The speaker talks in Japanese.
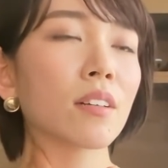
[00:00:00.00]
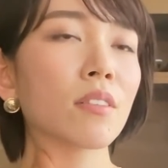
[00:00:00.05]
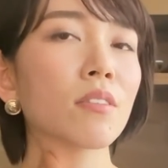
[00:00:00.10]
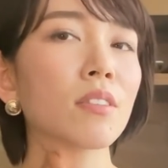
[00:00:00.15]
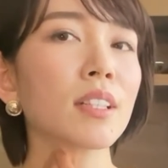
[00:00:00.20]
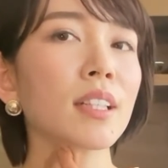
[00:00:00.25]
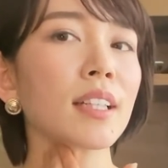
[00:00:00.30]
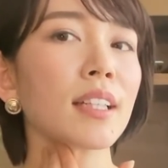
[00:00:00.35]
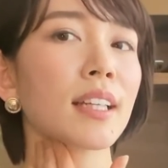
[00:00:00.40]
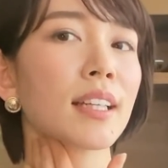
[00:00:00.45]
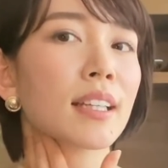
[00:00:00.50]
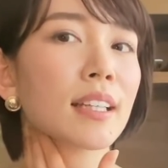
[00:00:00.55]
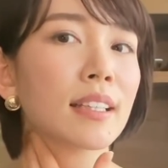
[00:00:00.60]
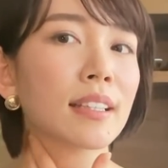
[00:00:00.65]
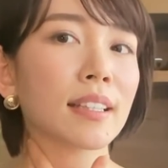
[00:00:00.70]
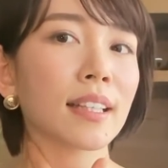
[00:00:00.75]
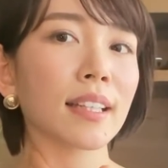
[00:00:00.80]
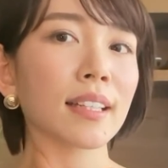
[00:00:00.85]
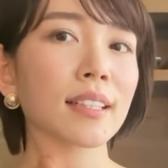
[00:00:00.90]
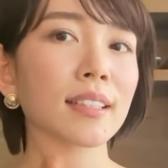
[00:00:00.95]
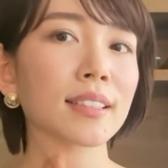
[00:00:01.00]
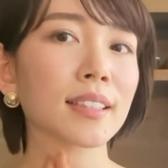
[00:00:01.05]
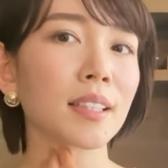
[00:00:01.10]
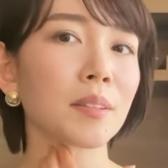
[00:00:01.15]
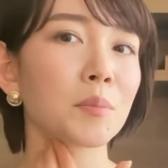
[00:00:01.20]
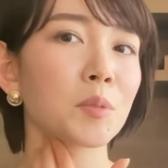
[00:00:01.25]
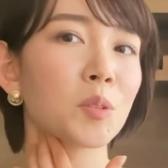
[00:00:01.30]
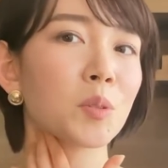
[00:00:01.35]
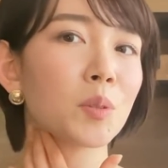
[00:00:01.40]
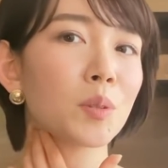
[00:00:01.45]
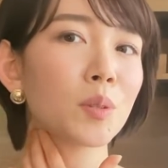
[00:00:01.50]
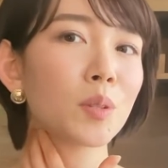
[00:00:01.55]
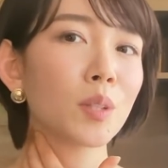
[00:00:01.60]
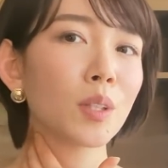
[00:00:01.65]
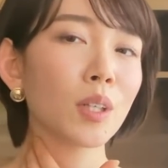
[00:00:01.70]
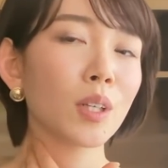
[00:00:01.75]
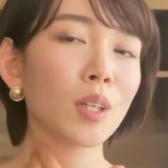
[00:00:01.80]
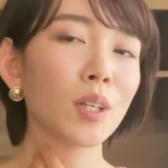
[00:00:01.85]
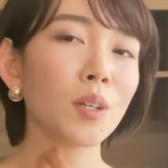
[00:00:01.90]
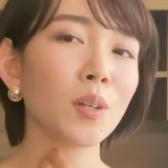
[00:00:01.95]
これだけで痛い方も
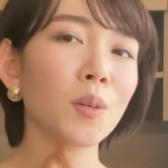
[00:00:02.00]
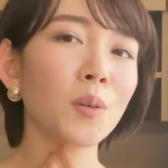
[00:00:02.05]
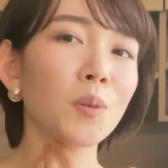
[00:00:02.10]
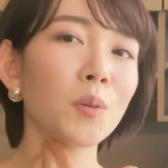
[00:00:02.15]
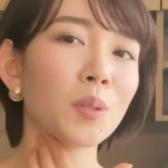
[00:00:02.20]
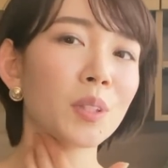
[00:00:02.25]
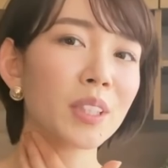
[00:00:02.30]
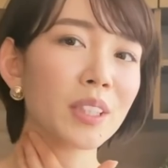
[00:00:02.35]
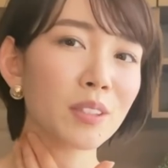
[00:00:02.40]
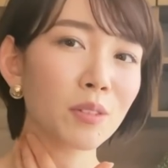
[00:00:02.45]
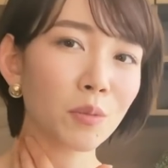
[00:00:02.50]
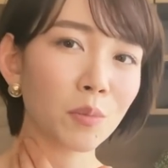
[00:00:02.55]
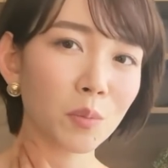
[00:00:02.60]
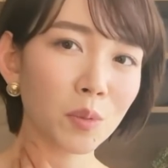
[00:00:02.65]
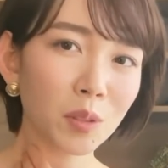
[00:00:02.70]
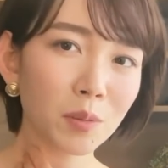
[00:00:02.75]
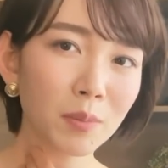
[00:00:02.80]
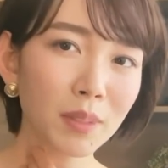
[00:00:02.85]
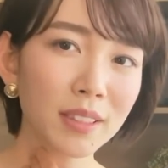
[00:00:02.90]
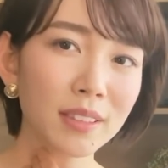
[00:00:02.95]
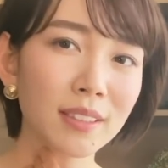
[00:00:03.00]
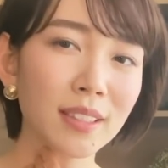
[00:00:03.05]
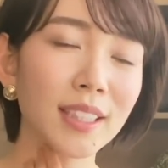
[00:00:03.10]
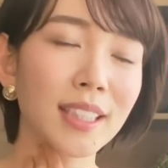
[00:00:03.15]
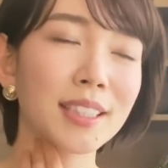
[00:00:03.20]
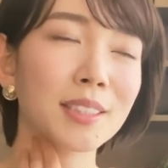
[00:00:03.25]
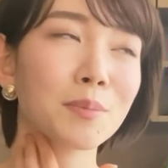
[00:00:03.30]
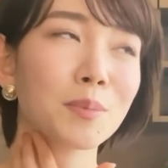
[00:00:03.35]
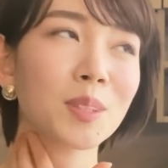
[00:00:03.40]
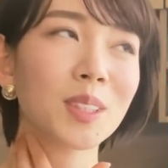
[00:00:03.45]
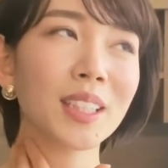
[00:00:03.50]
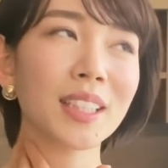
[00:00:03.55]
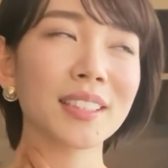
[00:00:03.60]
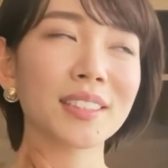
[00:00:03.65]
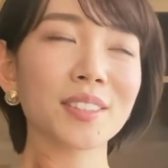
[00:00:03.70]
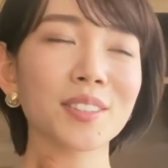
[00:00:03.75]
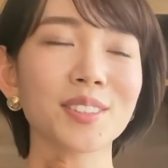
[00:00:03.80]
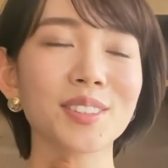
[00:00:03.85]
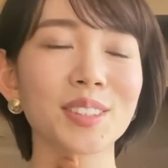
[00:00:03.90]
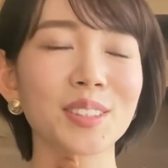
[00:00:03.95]
多いと思います。私も最
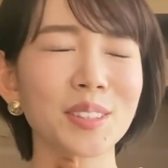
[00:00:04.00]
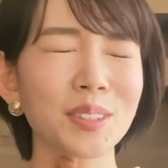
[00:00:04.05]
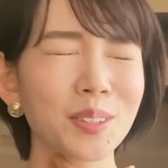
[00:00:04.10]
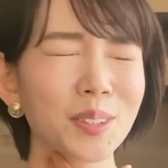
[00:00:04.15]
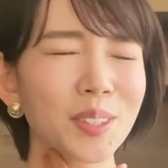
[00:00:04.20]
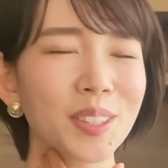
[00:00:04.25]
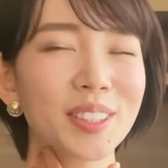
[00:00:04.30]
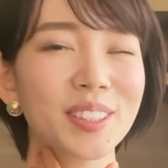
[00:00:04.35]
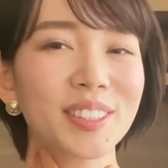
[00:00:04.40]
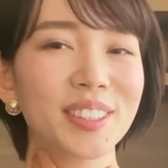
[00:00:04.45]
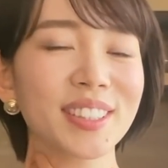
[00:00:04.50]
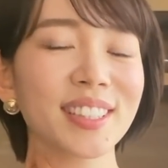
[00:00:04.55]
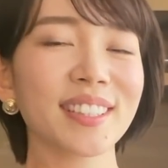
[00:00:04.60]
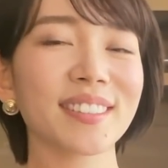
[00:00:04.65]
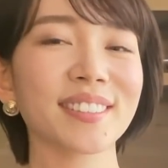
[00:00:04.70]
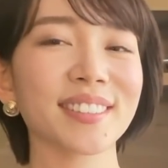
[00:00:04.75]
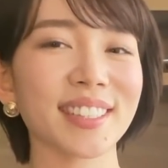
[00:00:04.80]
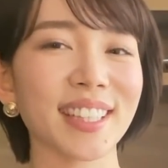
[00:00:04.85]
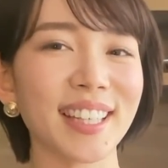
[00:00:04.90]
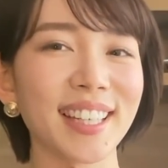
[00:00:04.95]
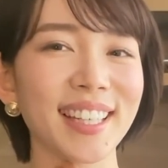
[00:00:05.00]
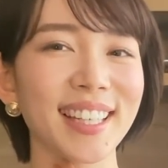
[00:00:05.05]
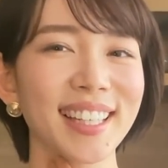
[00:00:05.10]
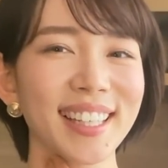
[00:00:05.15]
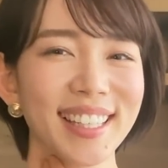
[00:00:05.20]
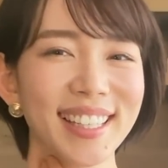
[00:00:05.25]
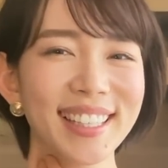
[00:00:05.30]
初すっごく痛くて